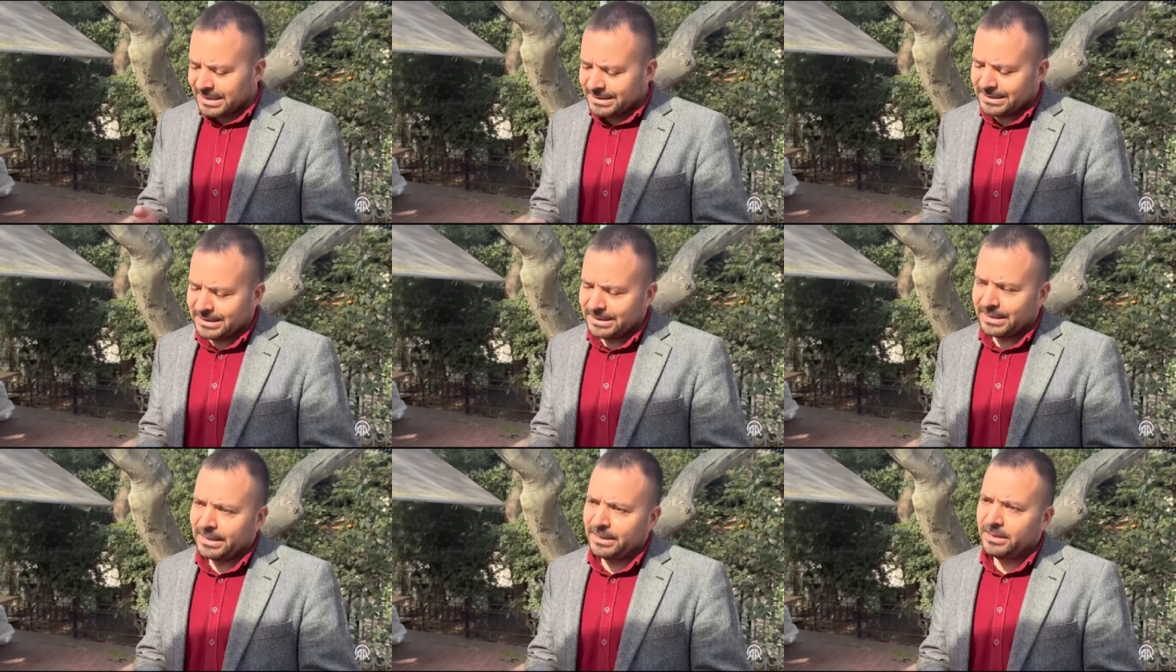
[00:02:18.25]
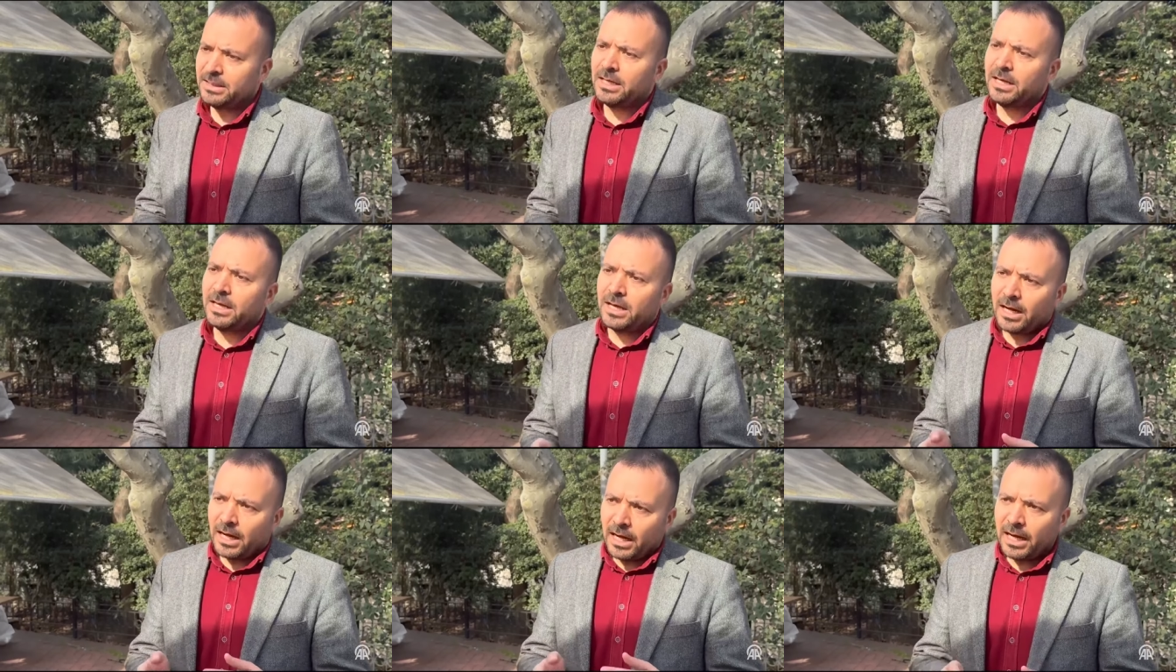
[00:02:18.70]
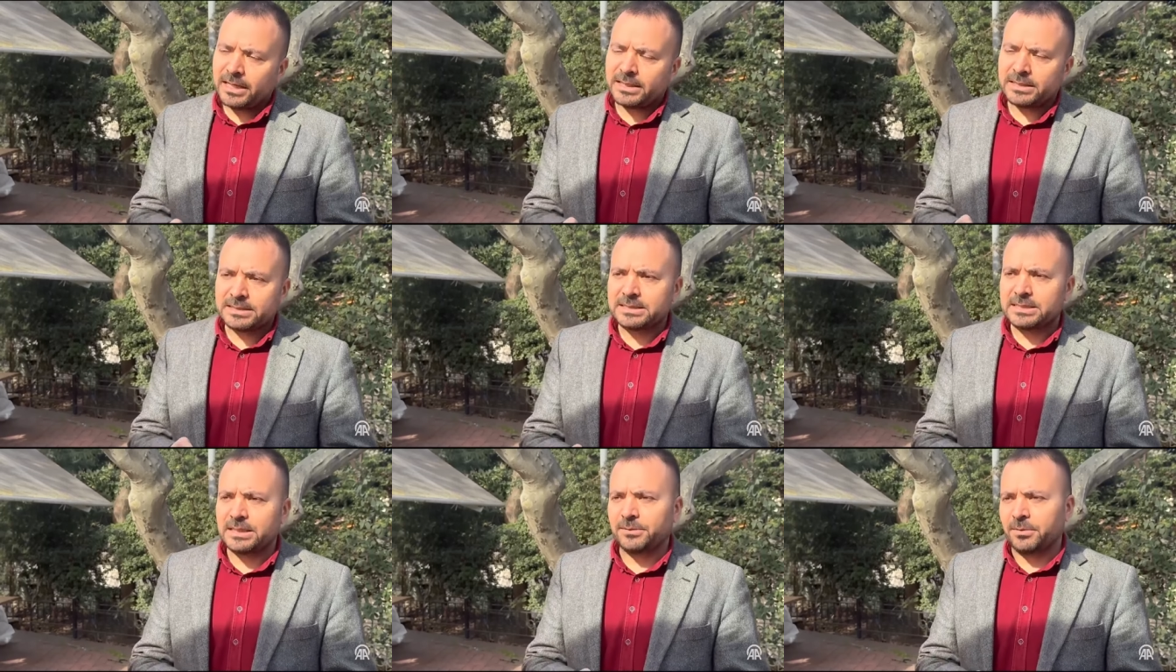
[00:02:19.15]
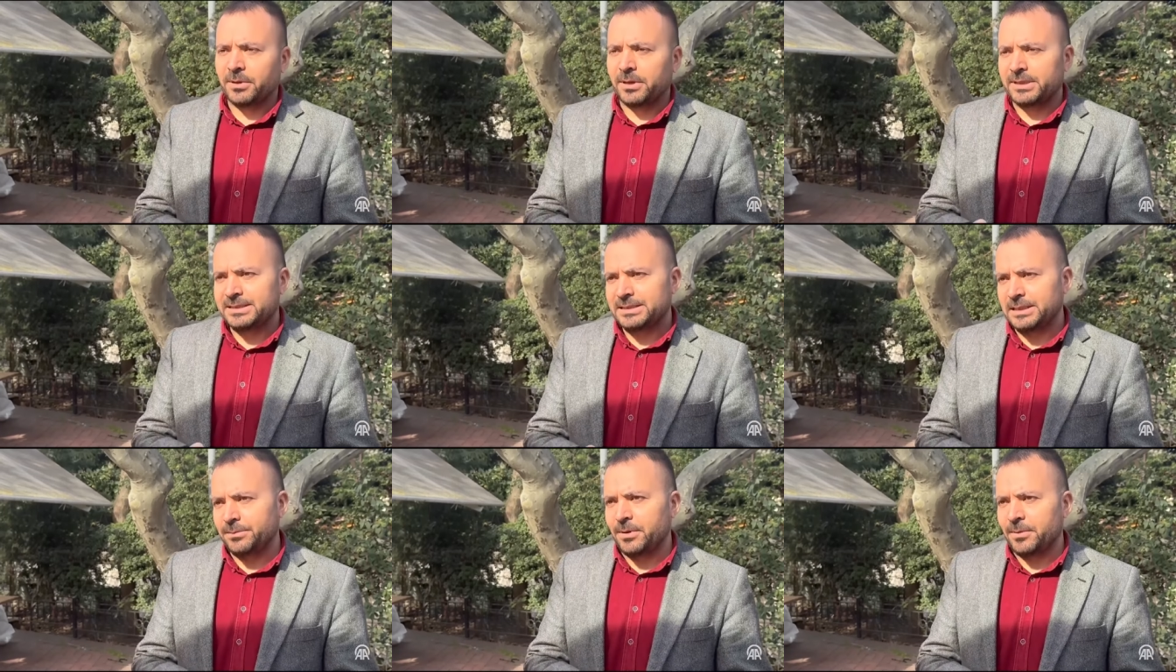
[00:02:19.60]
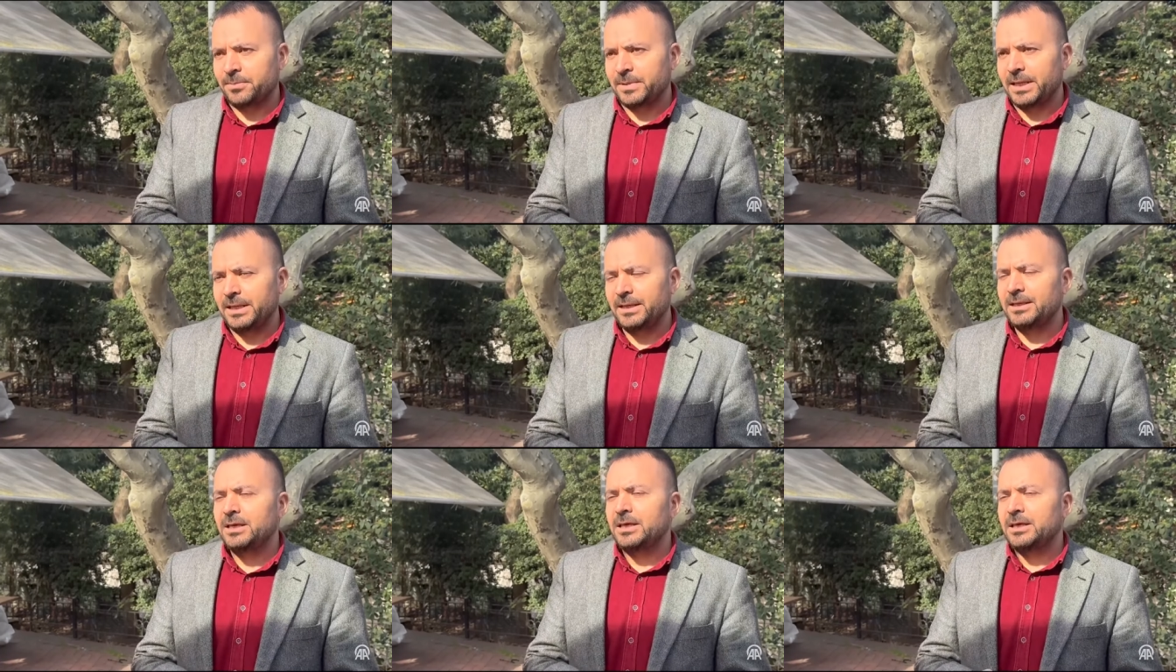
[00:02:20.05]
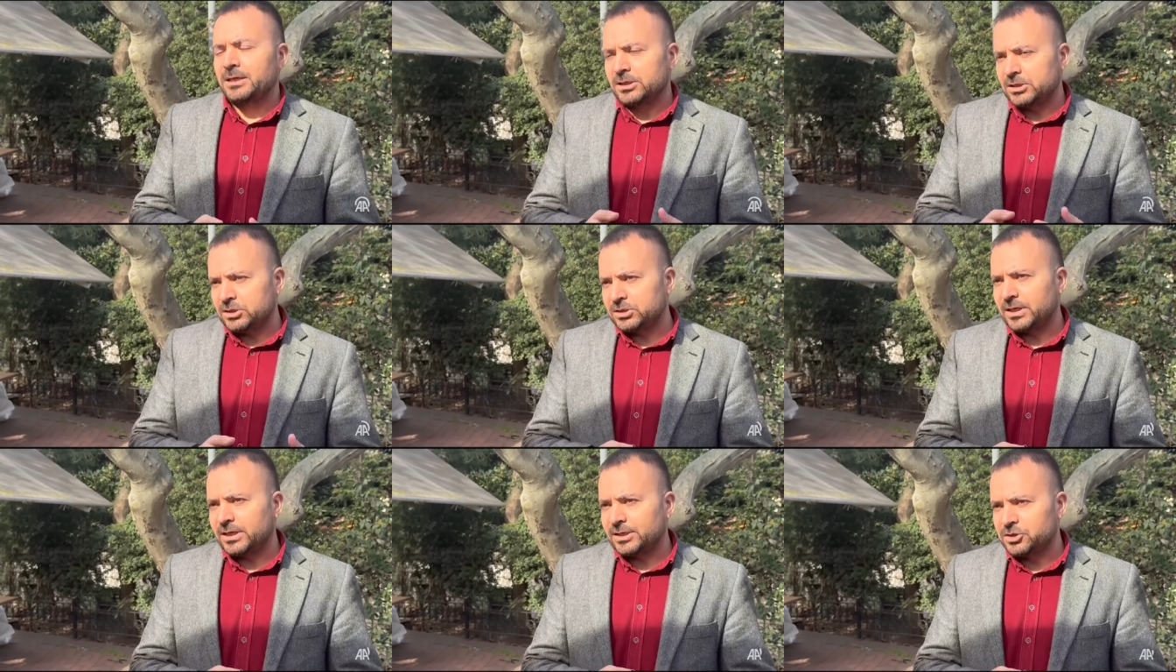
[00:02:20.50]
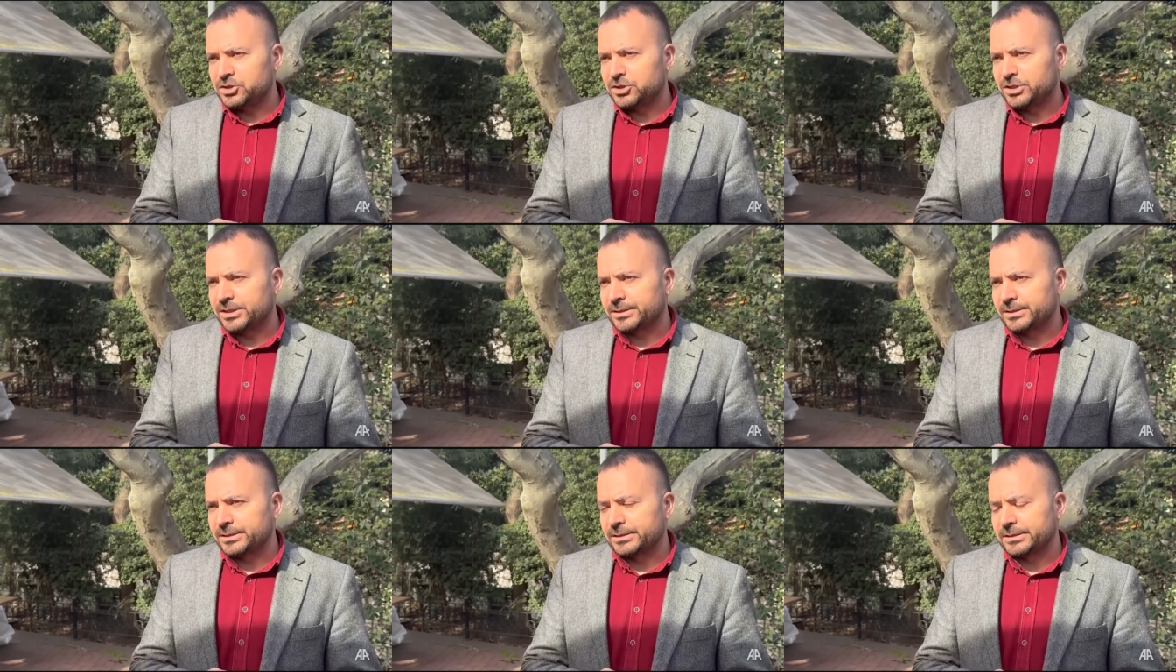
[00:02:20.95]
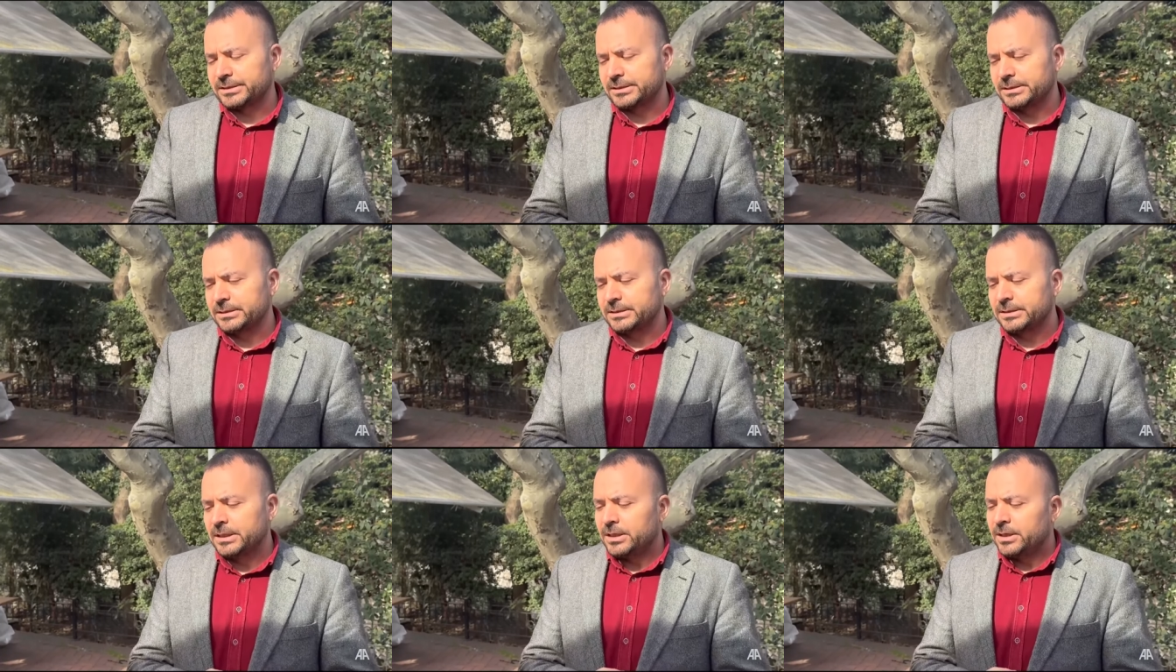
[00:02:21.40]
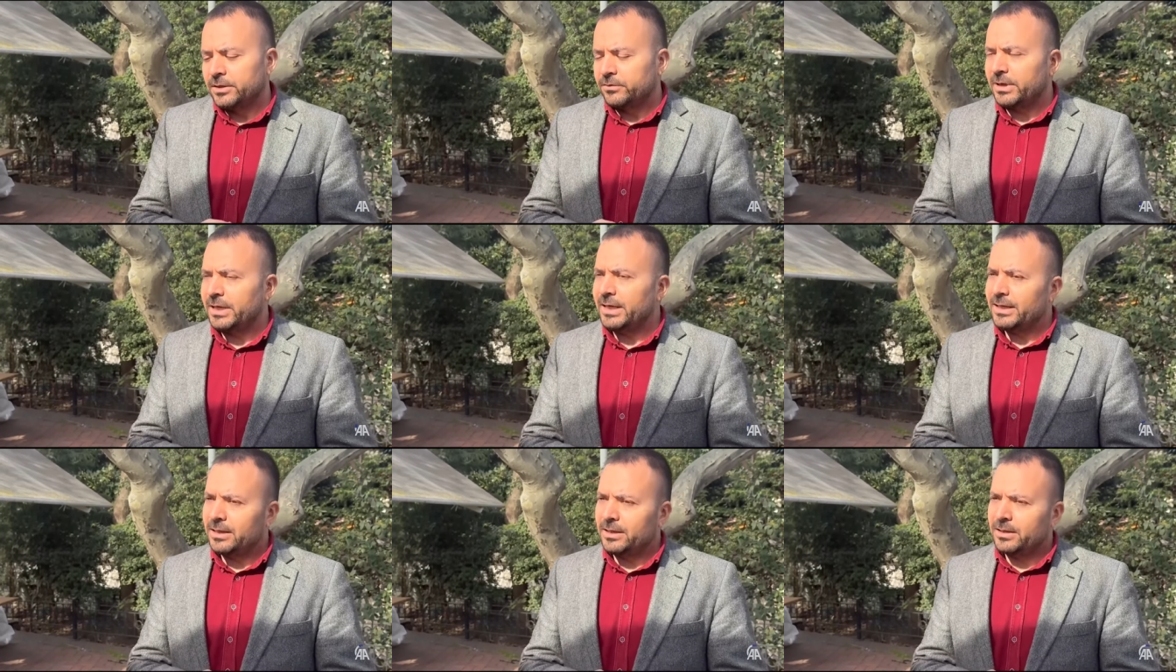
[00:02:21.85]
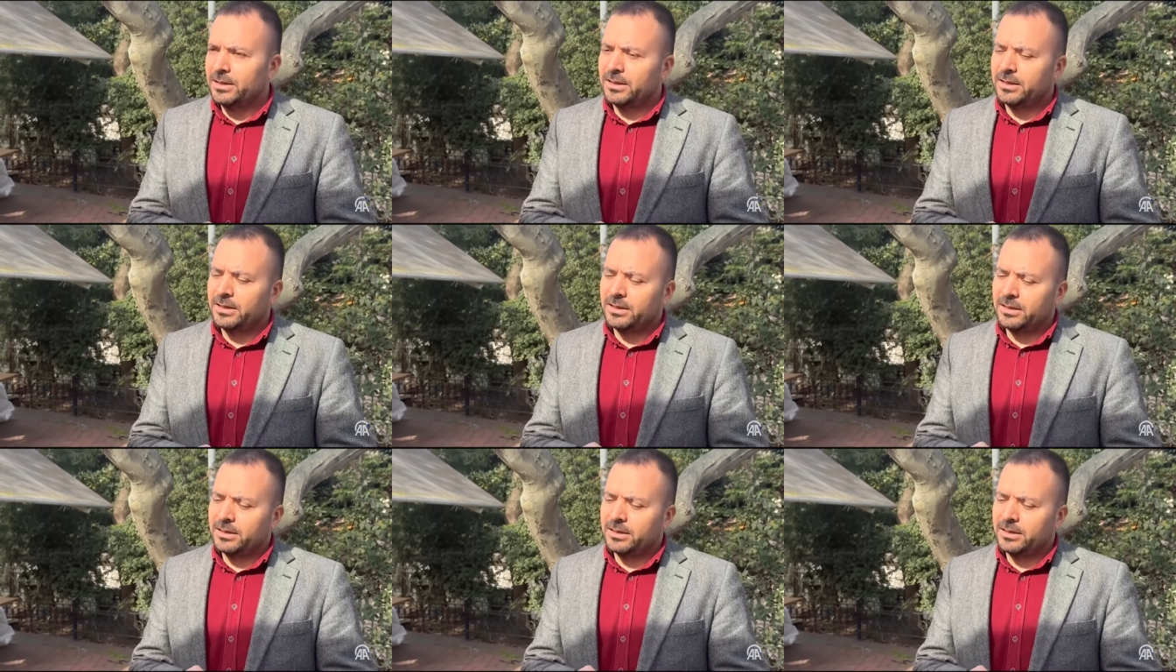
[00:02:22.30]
yine aynı sebeple işten çıkarıldı. Ve e,